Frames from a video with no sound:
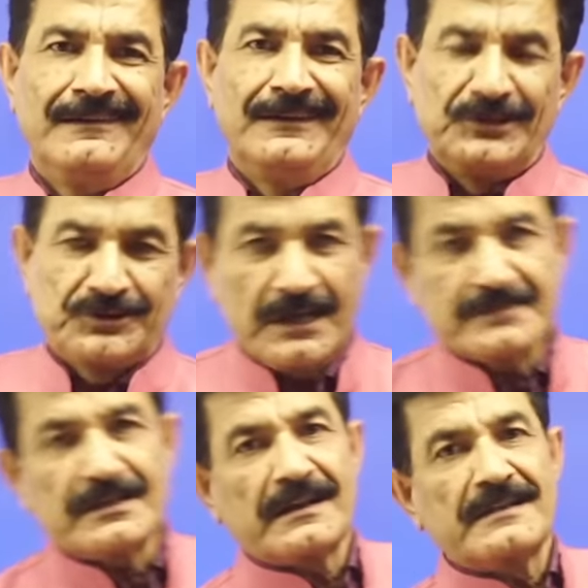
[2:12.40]
इतना
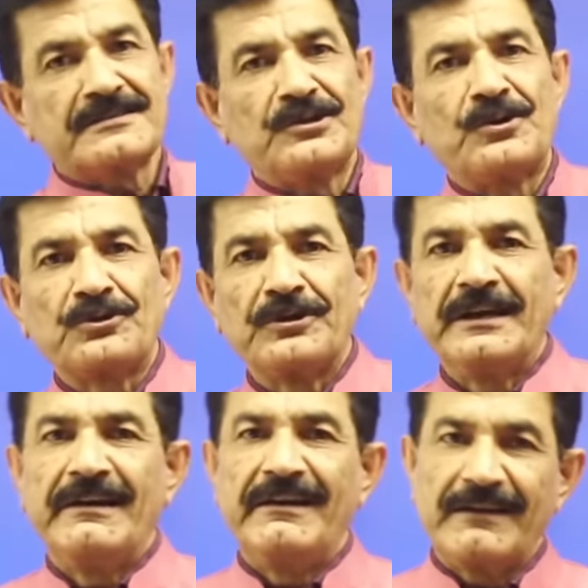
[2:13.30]
सारा
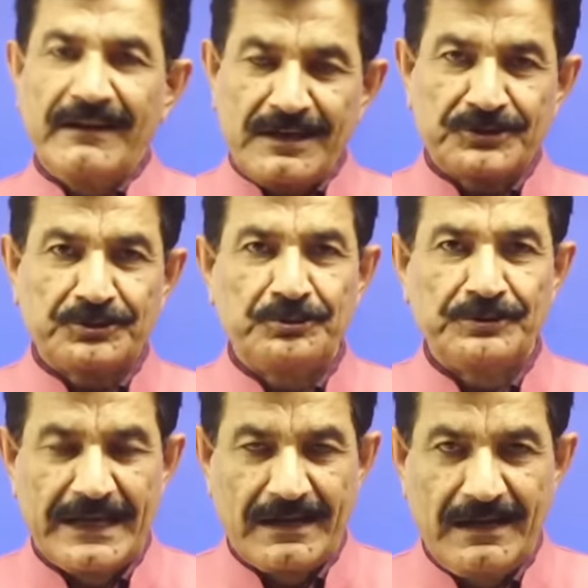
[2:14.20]
सीरोटोनिन निकलना शुरू हो
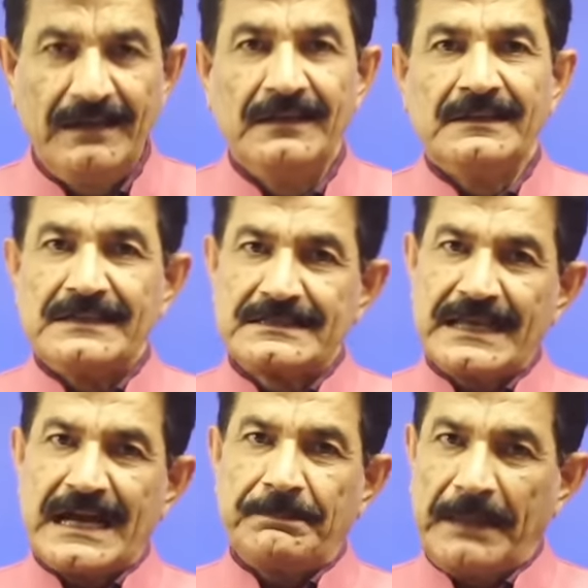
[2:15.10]
जाएगा जिसे
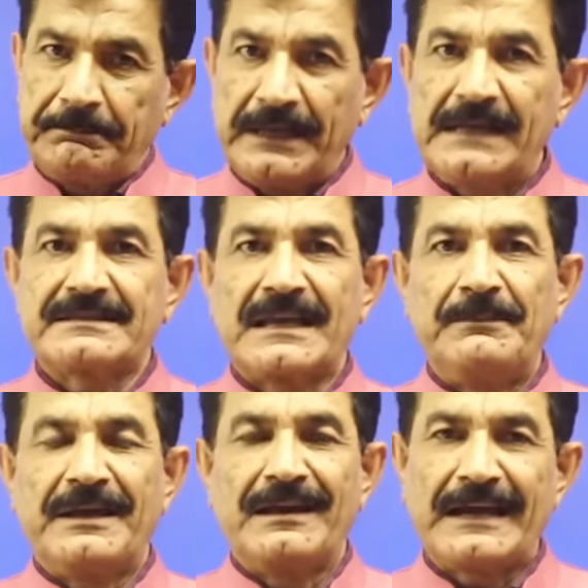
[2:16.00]
आप हैप्पीनेस
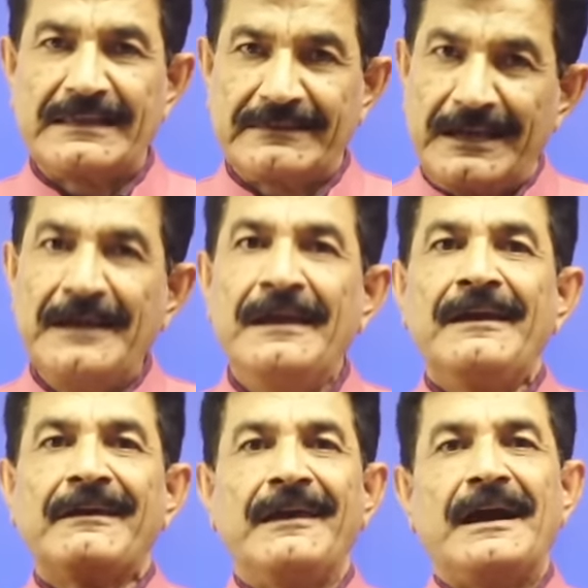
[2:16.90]
केमिकल कहते हैं
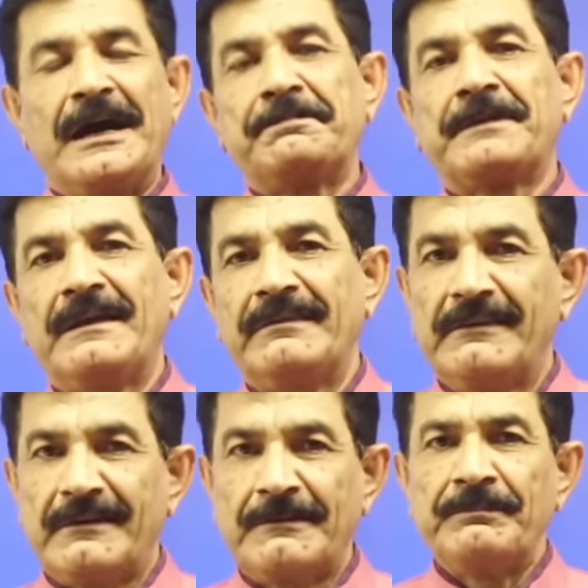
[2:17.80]
कि आपके
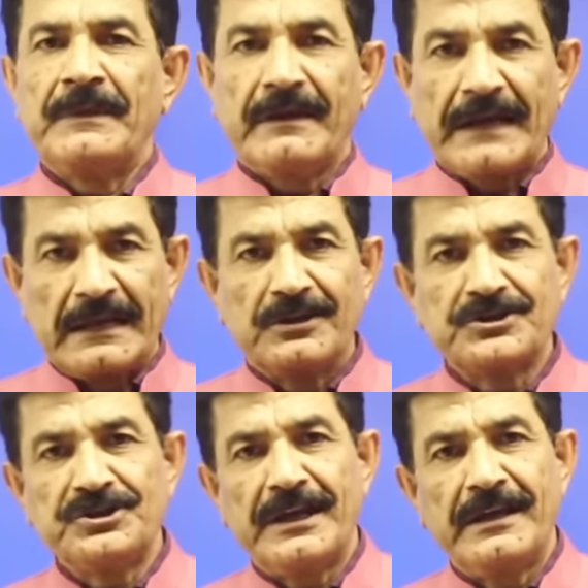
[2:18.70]
अंदर एक
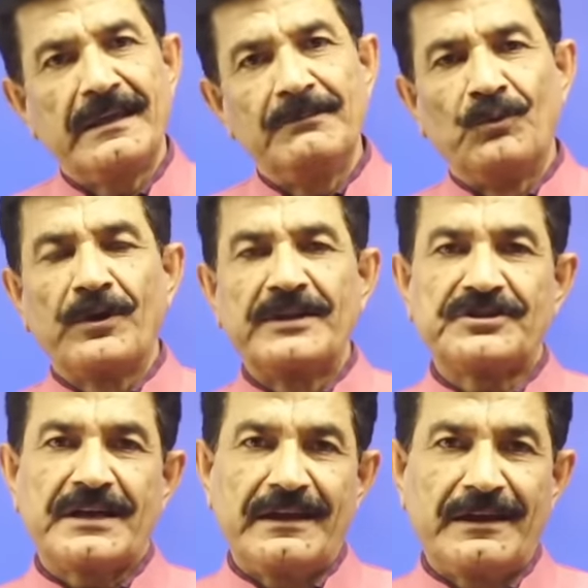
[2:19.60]
एनर्जी रहेगी मूड
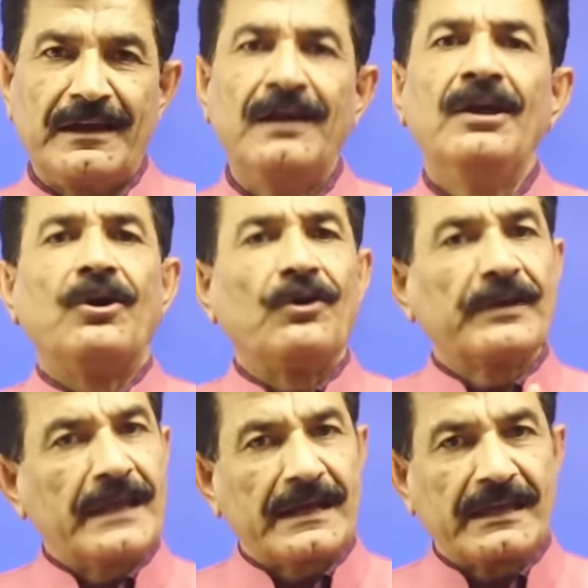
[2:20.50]
अच्छा रहेगा और
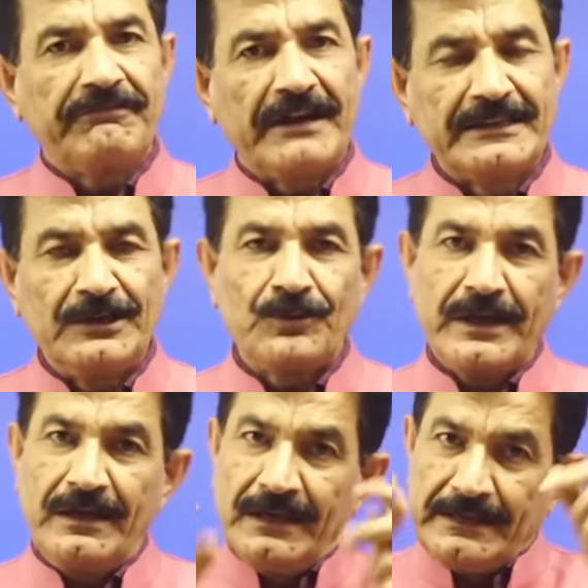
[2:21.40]
क्या क्या फायदे
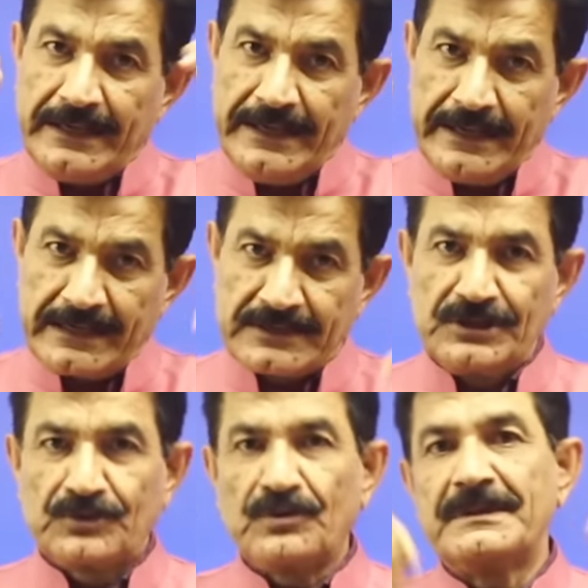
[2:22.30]
होंगे ये एक एक
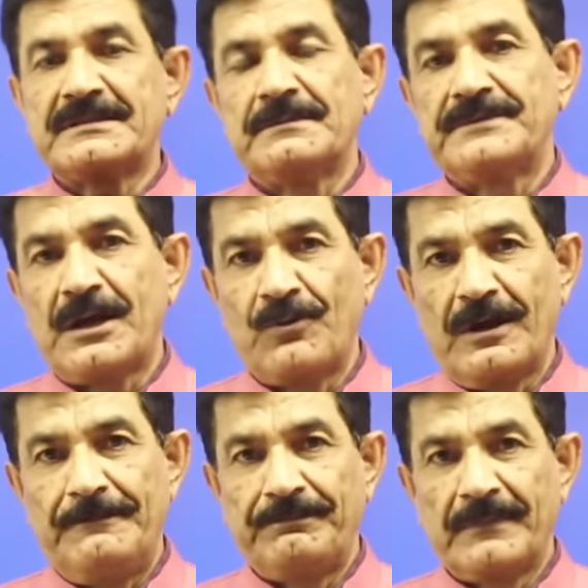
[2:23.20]
चीज को मैं
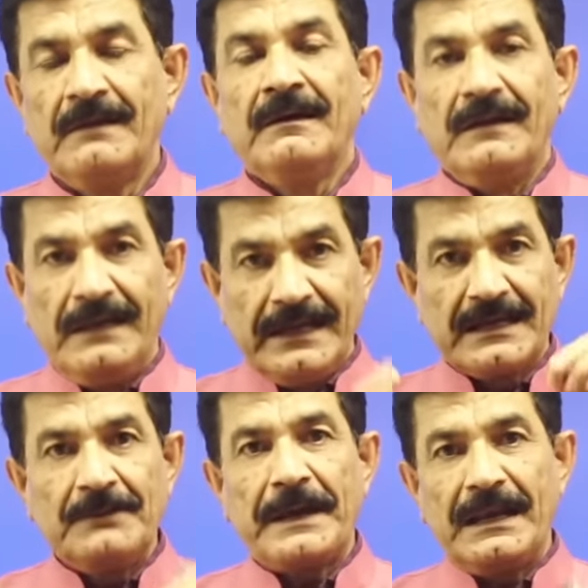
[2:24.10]
समझाऊंगा
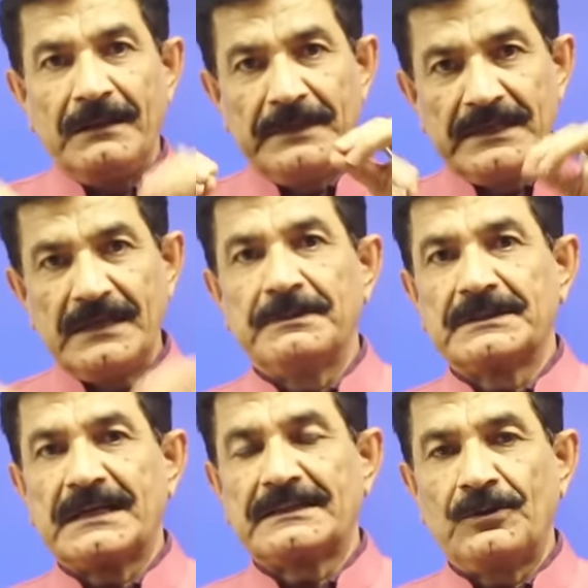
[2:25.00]
लेकिन पहले मैं ये
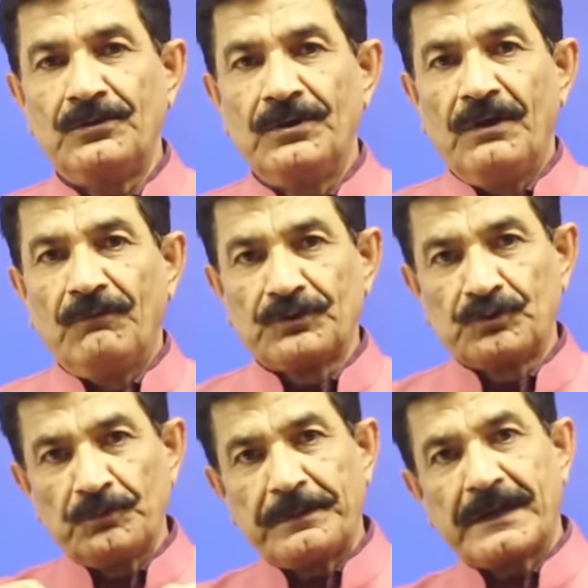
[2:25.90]
बताता हूँ वो
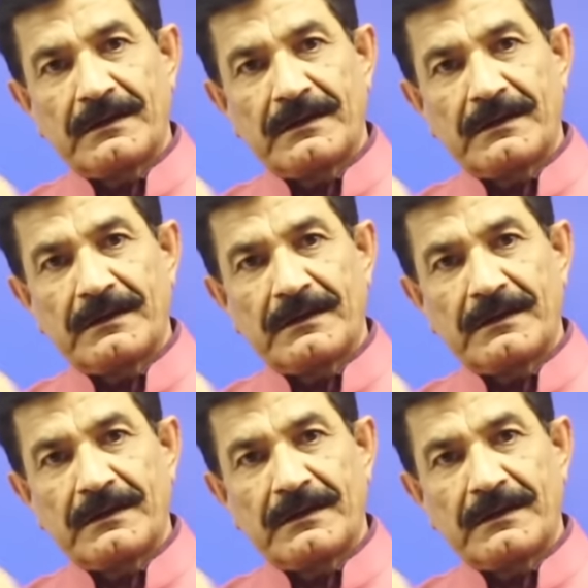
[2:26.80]
सुपर